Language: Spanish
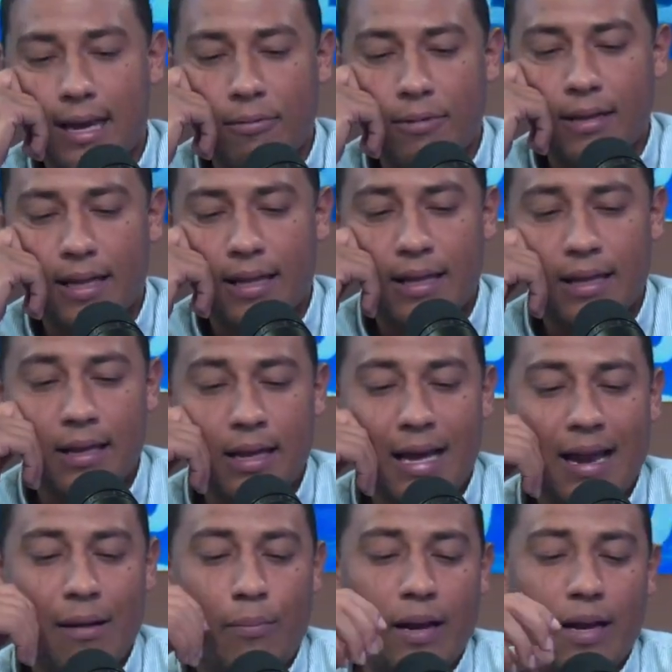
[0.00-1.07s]
Abinader
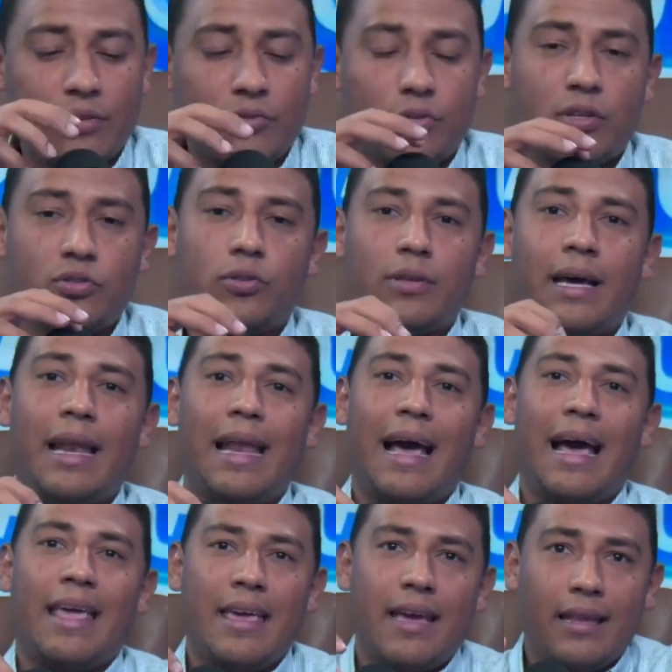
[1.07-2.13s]
al Palacio Nacional
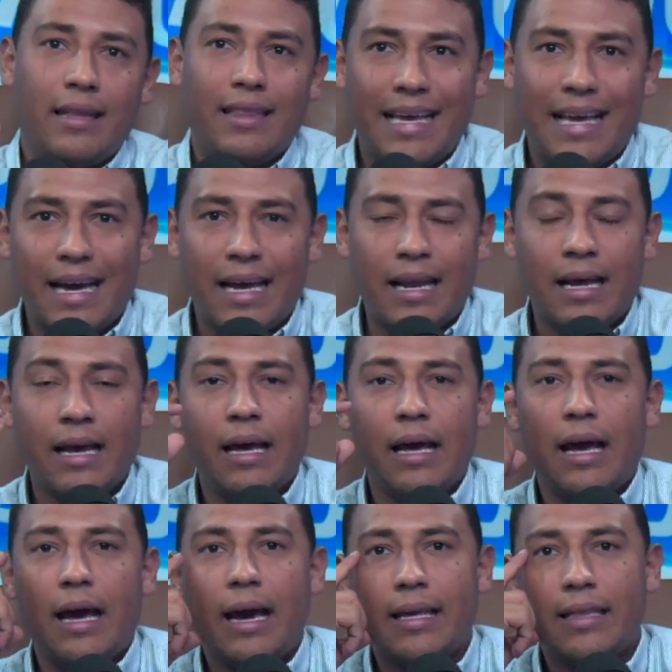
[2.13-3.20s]
ayer de cara
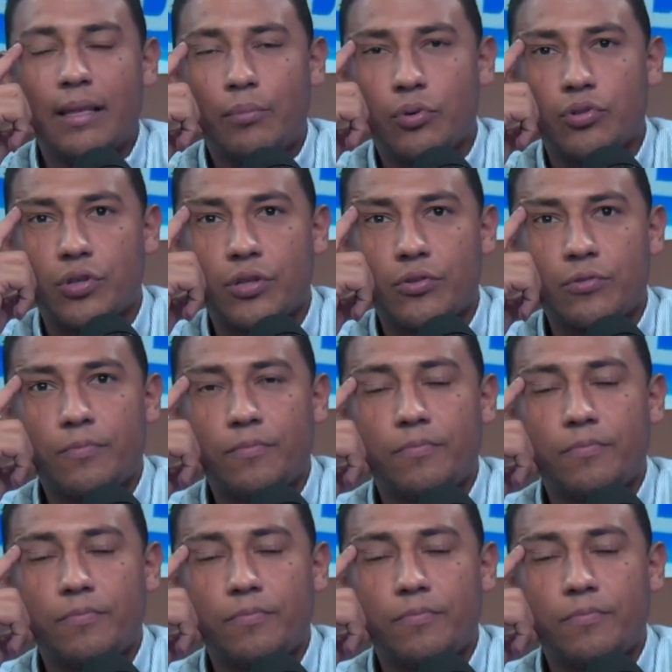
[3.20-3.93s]
a este proceso.